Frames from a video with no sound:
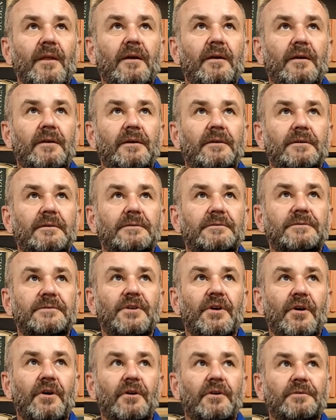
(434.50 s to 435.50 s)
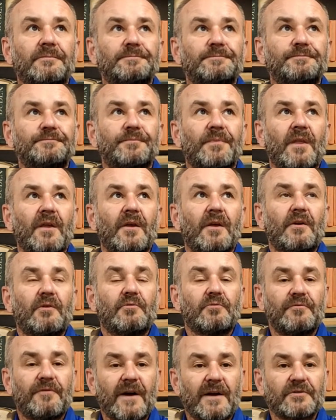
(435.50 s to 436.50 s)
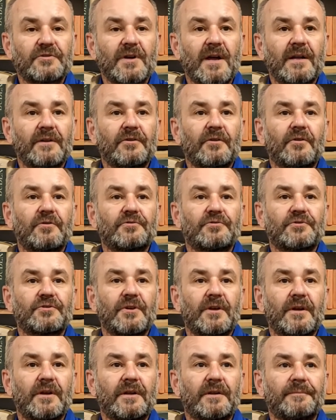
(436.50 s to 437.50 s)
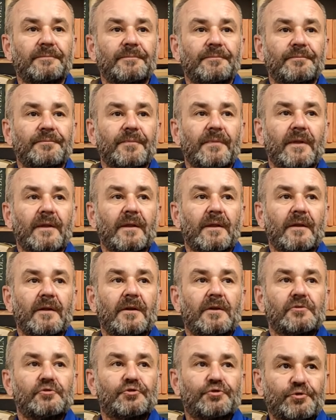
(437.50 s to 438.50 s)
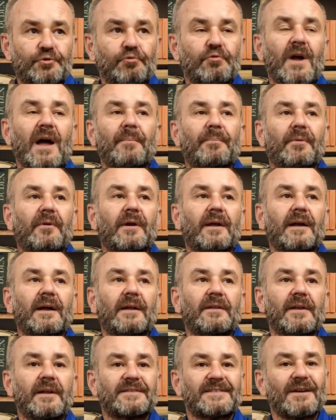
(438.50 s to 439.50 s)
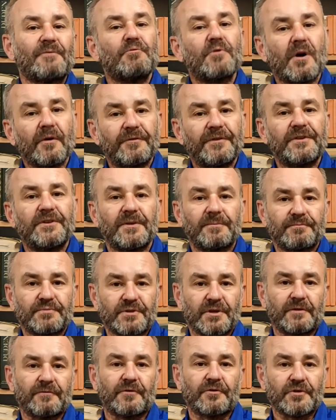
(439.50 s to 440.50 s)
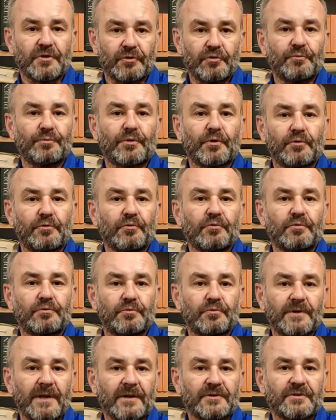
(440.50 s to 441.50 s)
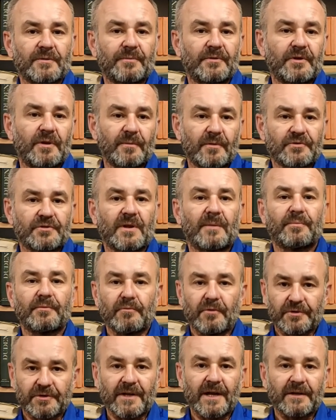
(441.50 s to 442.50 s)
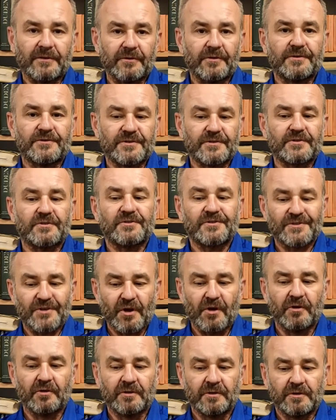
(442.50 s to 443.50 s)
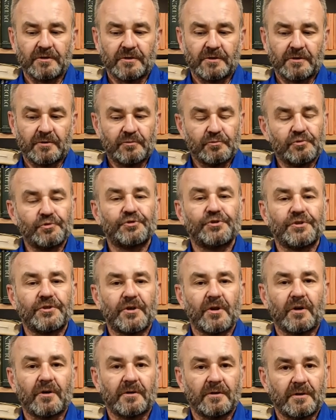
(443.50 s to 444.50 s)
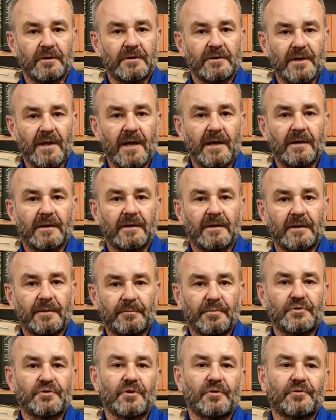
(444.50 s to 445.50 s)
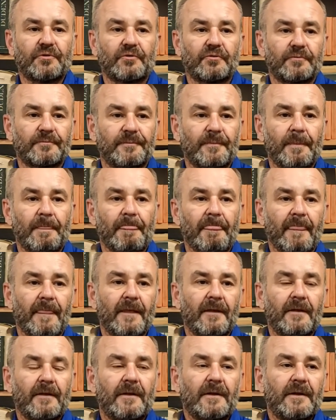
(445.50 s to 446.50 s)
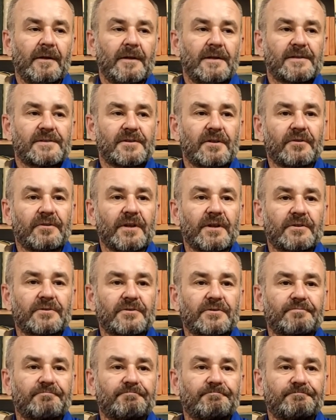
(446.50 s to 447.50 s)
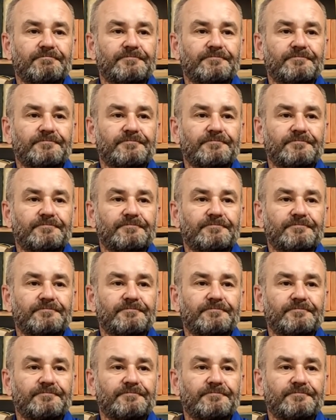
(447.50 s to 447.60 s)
E, to uważano, że sztuka polega na całkowitym przetworzeniu produktu, tak żeby nie można było odgadnąć, co użyto na początku. Stąd też